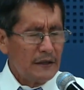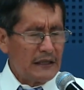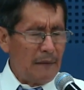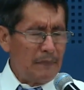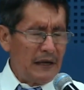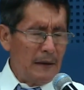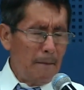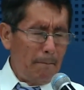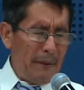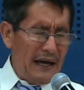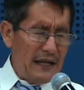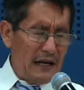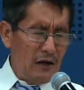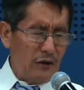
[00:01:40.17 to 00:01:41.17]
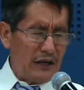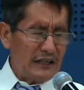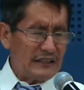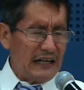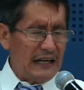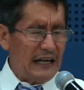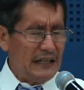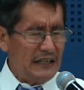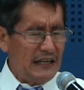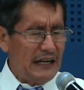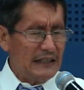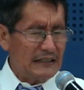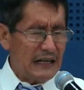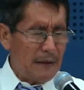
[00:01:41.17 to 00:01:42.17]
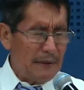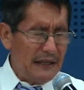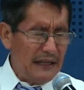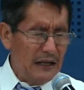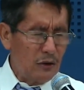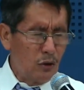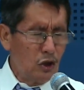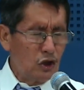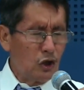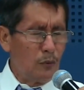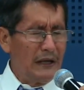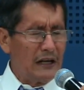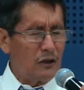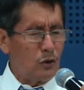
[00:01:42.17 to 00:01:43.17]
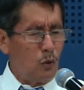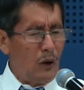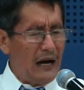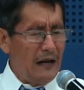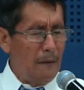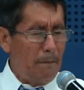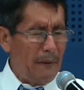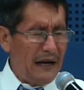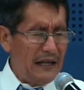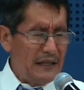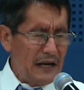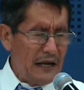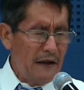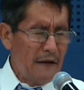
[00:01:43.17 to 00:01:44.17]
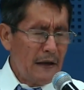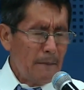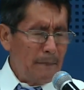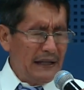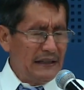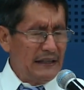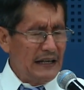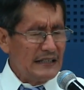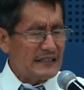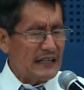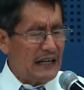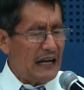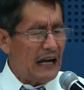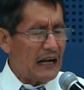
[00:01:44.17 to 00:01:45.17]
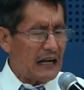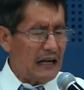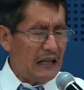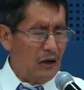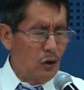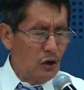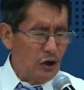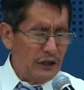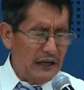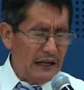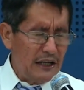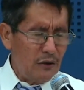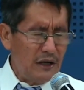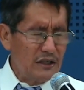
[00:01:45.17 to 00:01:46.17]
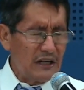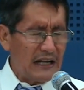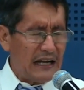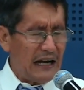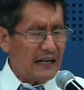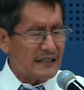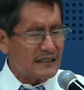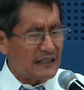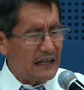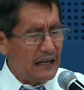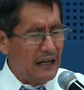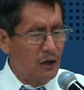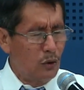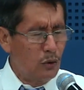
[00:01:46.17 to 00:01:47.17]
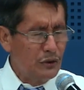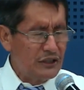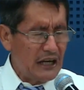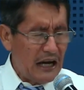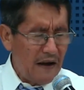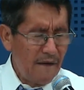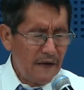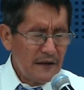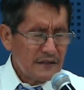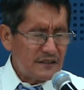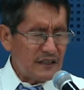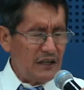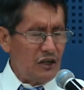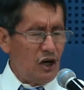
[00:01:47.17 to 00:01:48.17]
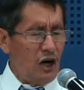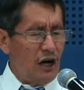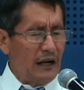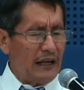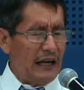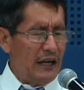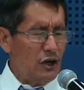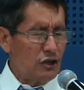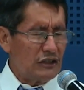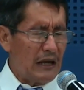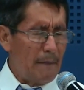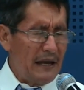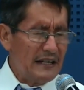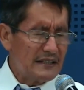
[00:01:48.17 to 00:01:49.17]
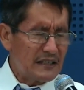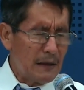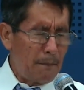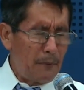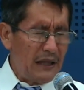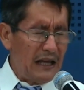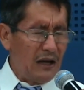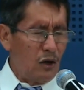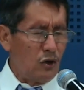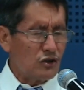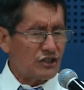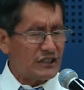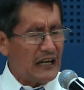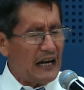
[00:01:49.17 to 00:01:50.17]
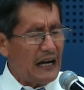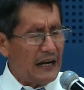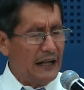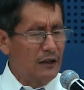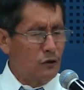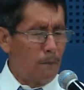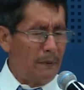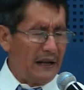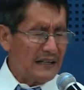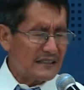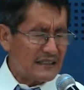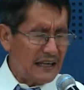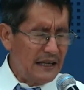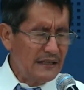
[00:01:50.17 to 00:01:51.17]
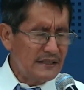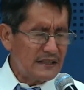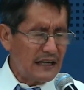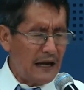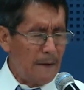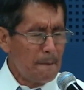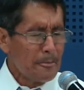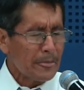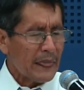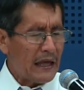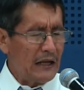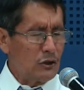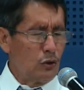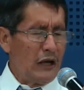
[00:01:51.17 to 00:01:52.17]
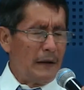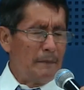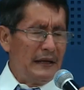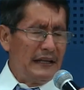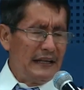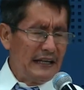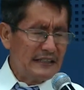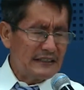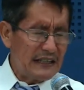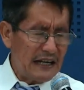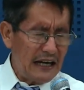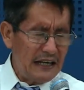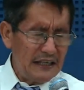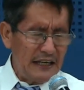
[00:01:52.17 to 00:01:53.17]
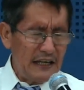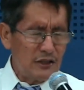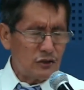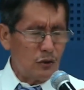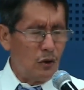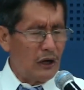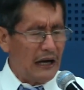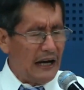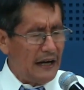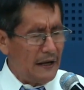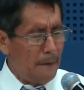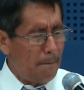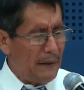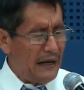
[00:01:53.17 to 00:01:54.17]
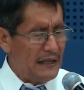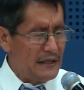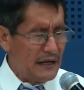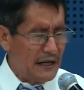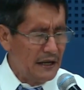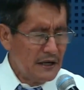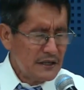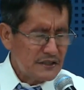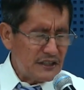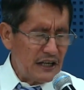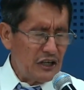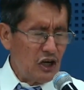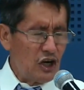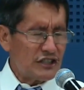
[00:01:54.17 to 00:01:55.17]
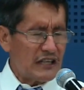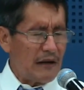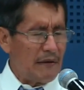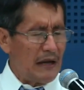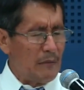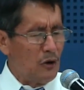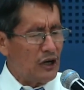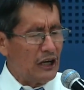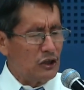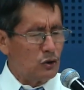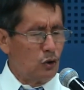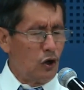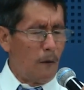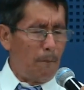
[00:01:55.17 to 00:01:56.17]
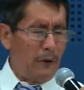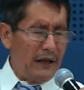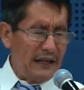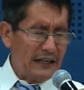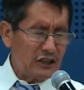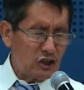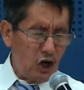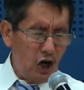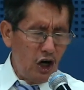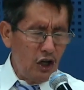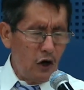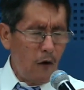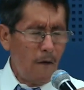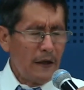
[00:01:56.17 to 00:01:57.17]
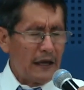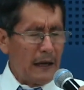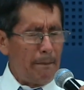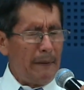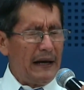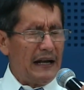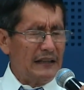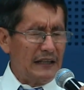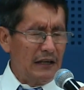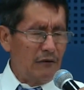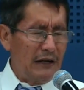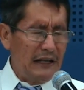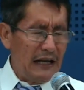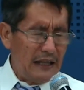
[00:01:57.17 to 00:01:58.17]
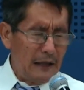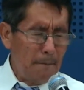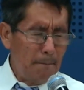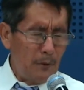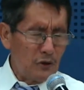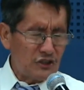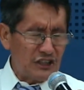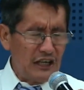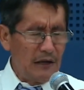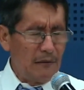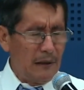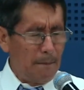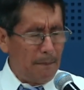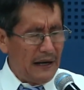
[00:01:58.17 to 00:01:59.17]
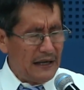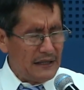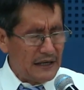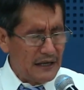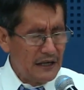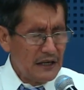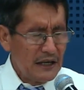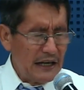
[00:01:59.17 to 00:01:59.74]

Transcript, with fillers: También, Padre, los que están allí a través del culto virtual, Padre, bendíceles a cada uno de ellos en casa, aleluya. Señor, que ellos también se puedan gozar en tu presencia, que tú les ministres allí en sus hogares, Padre. Señor, sabemos que tú lo puedes todo, que para ti no hay nada imposible, Padre.